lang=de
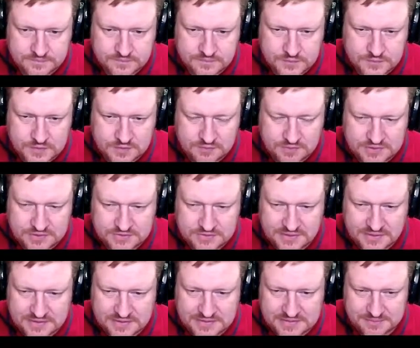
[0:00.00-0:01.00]
Können wir das noch
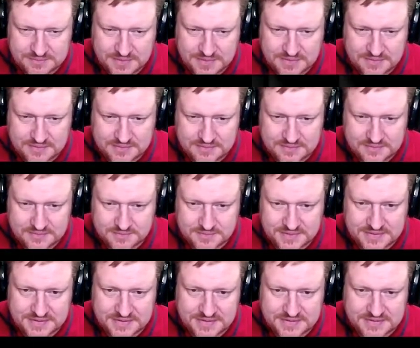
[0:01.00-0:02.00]
anders machen? Mit
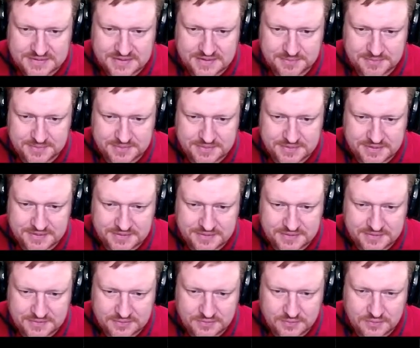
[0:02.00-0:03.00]
einer Treppe da
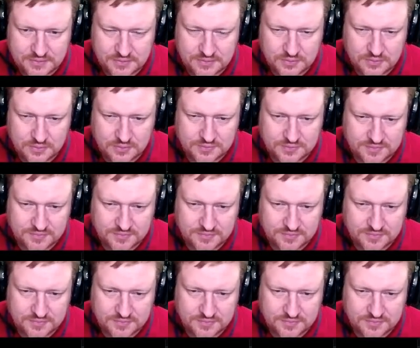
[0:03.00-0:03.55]
hinten hoch? Gut, wenn